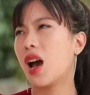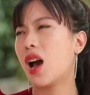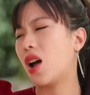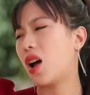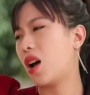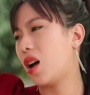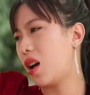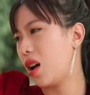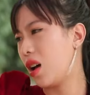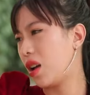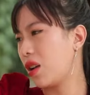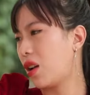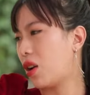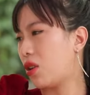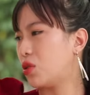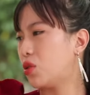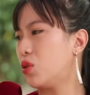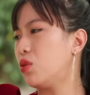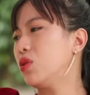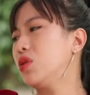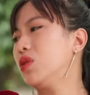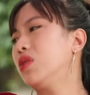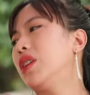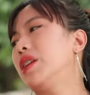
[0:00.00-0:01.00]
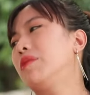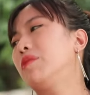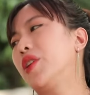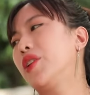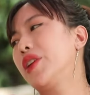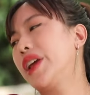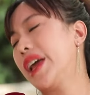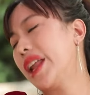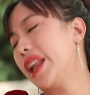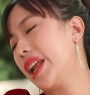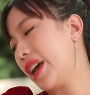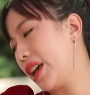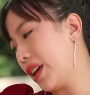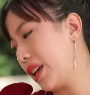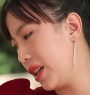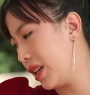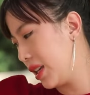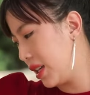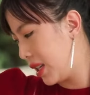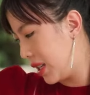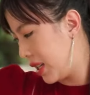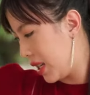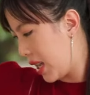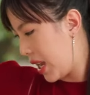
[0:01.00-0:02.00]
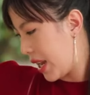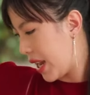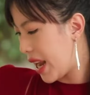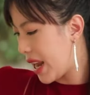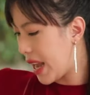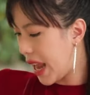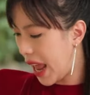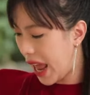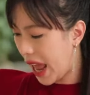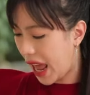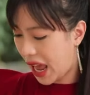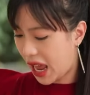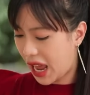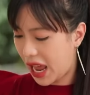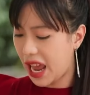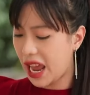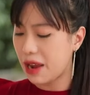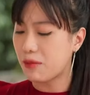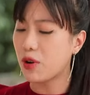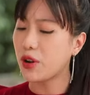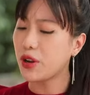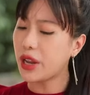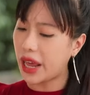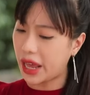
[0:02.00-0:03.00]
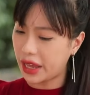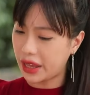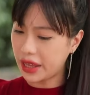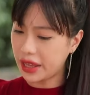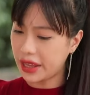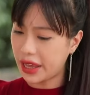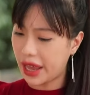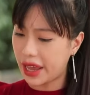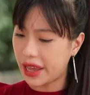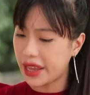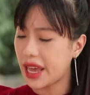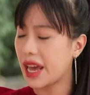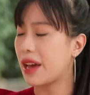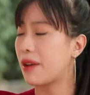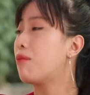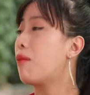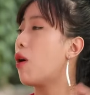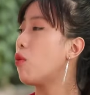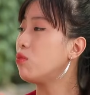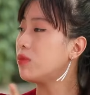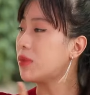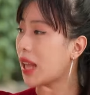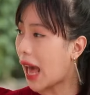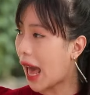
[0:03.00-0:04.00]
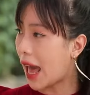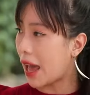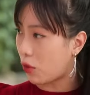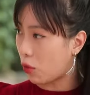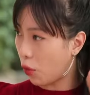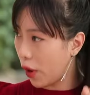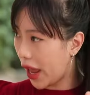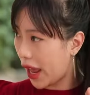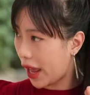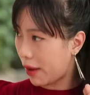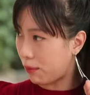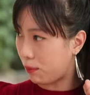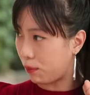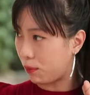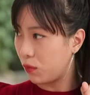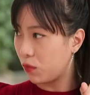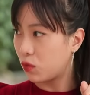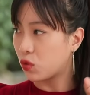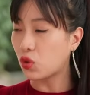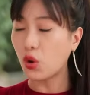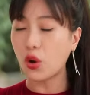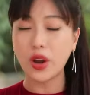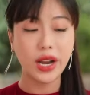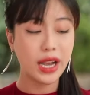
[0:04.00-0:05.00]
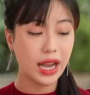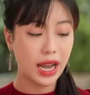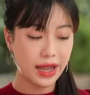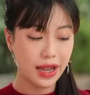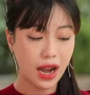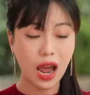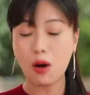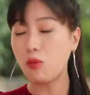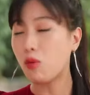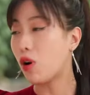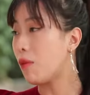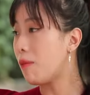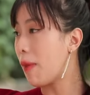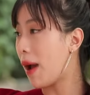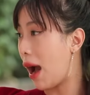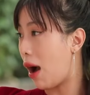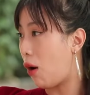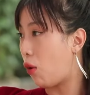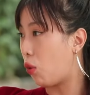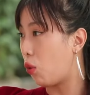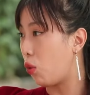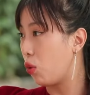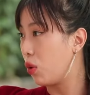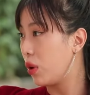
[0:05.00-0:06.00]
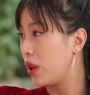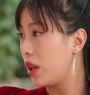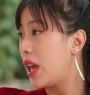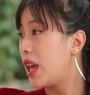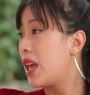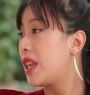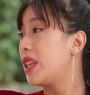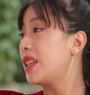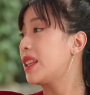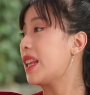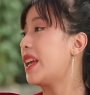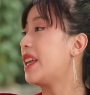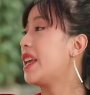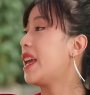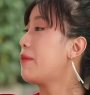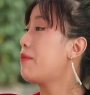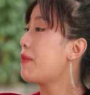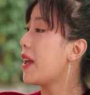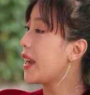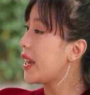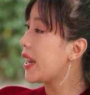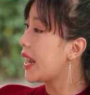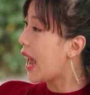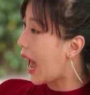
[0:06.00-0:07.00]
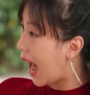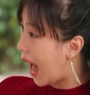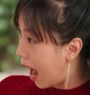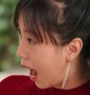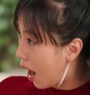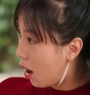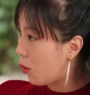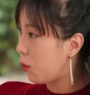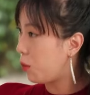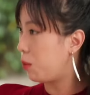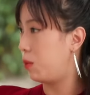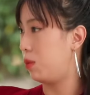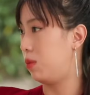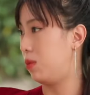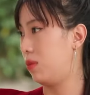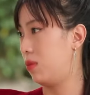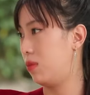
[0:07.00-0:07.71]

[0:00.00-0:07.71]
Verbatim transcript: thôi ngồi xuống xem em nói nghe nè gì nữa nè, em nói thiệt với chị nha móng tay của em tuy là nó không có màu tại vì em đang đi học